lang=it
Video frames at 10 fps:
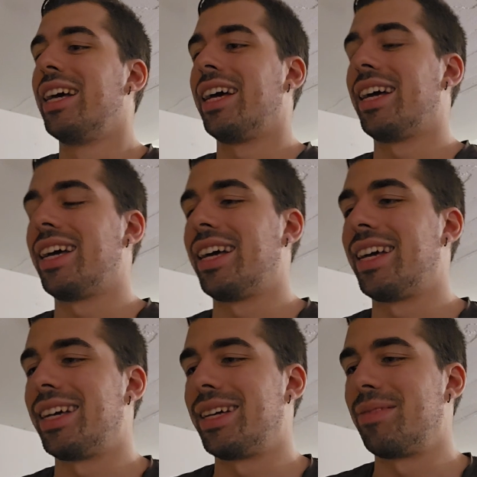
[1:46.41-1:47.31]

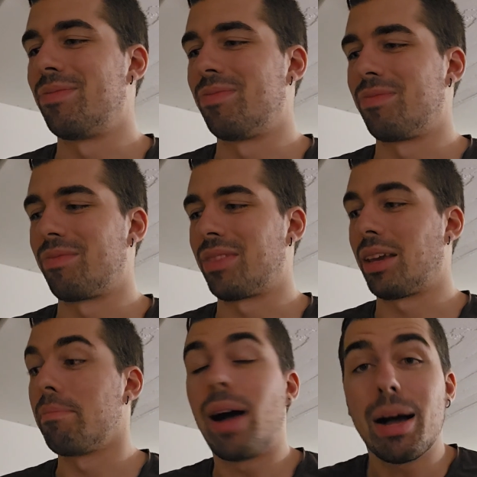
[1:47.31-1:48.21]
Ehm,
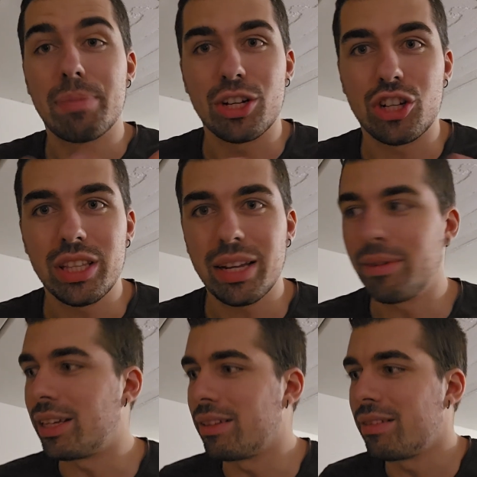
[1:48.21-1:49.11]
ma a prescindere